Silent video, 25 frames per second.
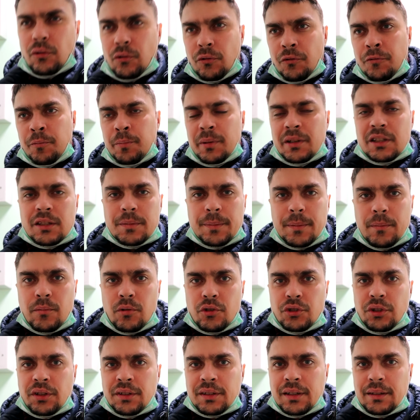Ну, в принципе,
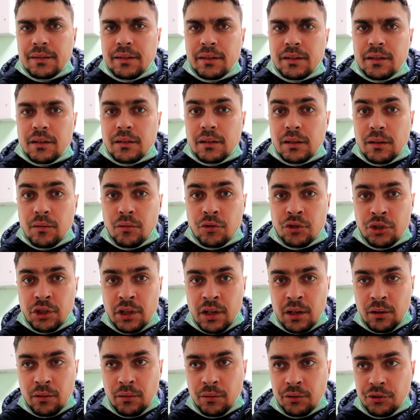можно сказать, она
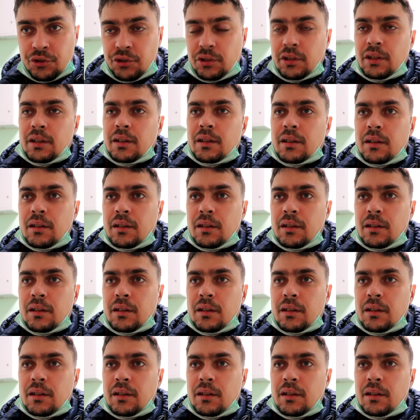уже окончена.